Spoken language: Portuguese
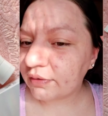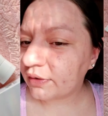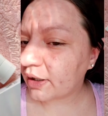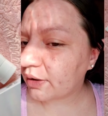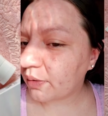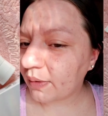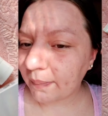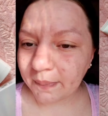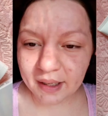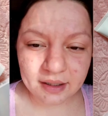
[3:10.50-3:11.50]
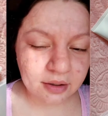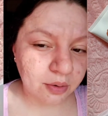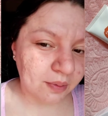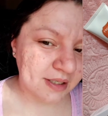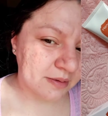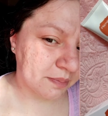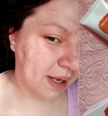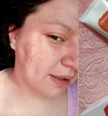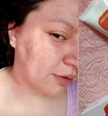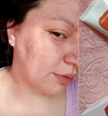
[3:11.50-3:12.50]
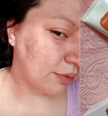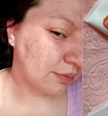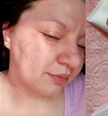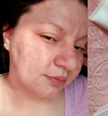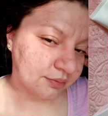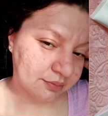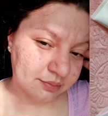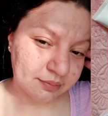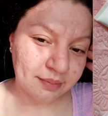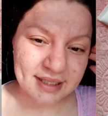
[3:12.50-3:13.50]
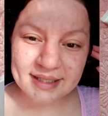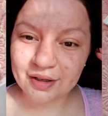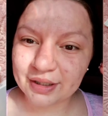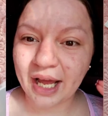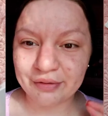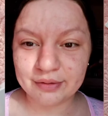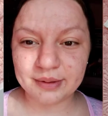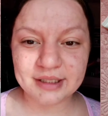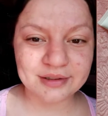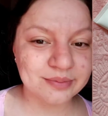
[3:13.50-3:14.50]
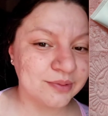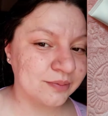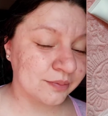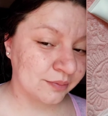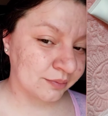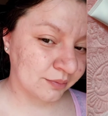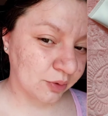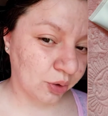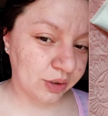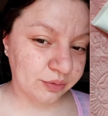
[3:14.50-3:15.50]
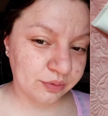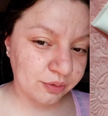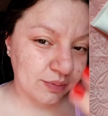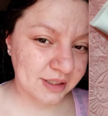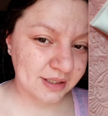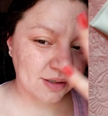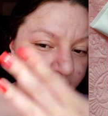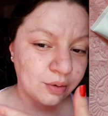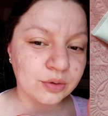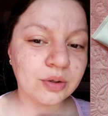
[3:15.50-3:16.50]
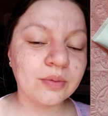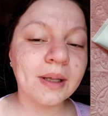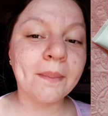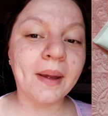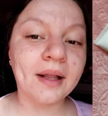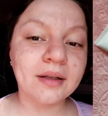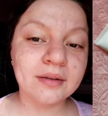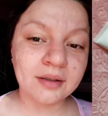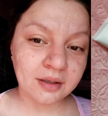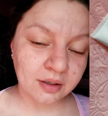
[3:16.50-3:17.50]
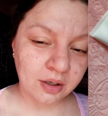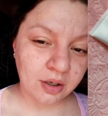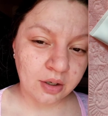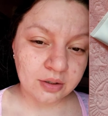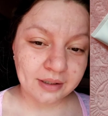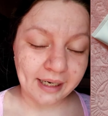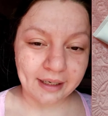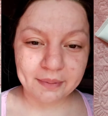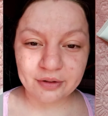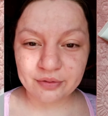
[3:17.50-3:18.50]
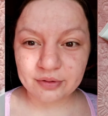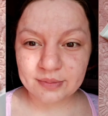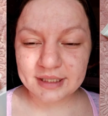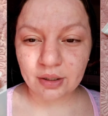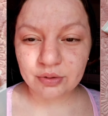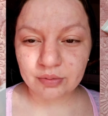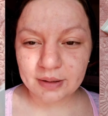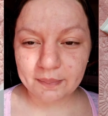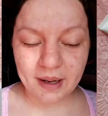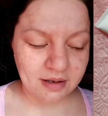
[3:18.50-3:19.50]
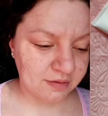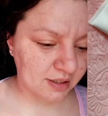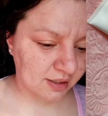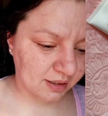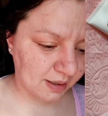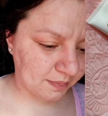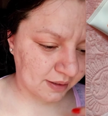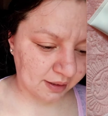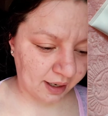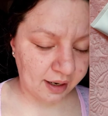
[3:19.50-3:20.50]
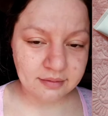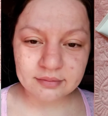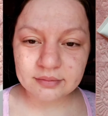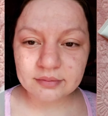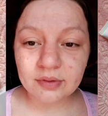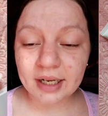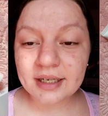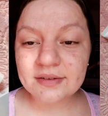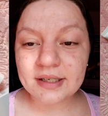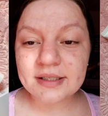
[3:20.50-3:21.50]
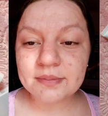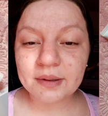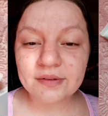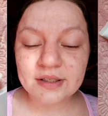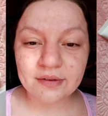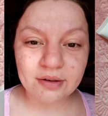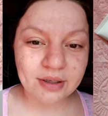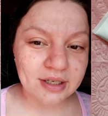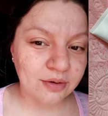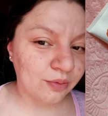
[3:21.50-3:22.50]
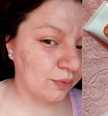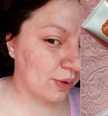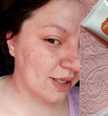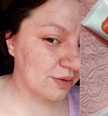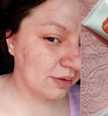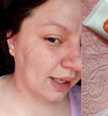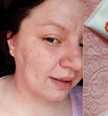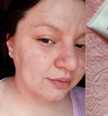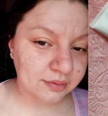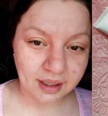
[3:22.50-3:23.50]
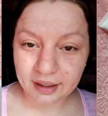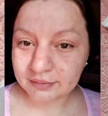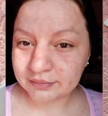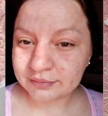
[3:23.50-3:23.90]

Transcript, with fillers: Fica com a pele com um aspecto mais saudável mesmo. Uniformiza o tom da pele. Claro, para uniformizar o tom da pele, você tem que aplicar várias vezes para você ver o resultado, tá?